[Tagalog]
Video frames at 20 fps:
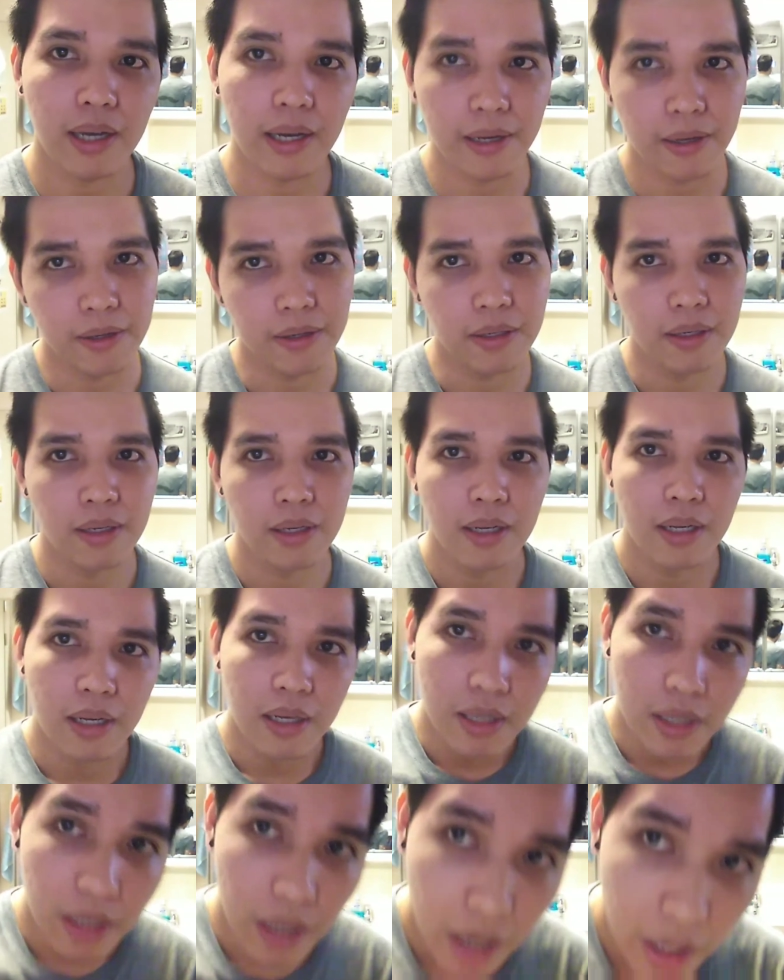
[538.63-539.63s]
Ayun.
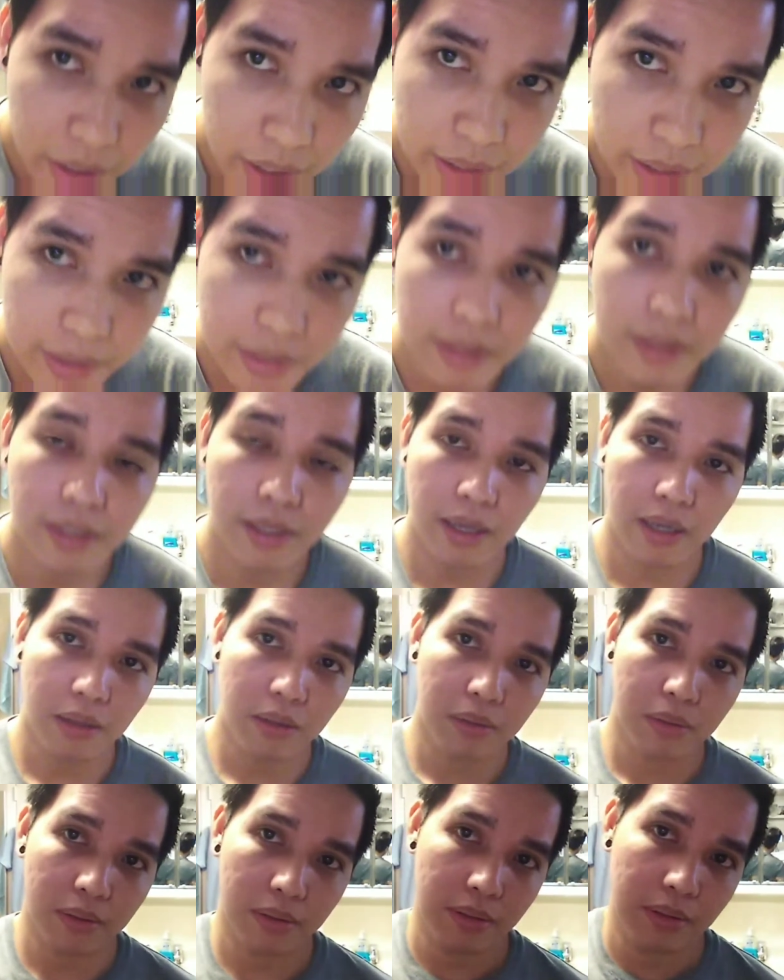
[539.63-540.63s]
Alright,
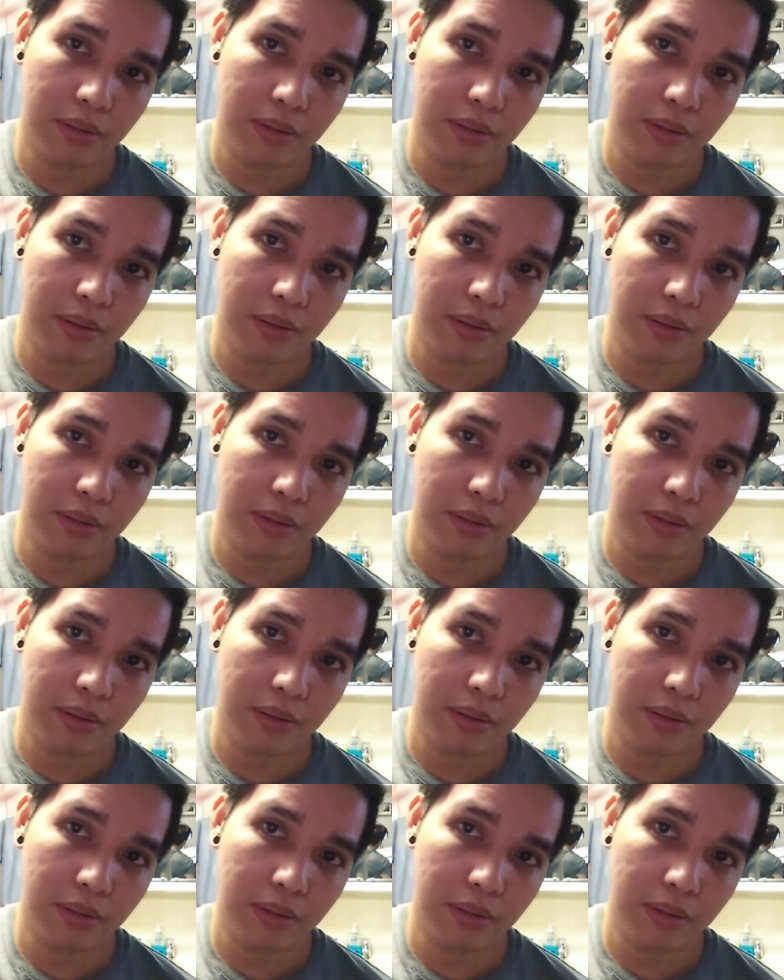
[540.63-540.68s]
so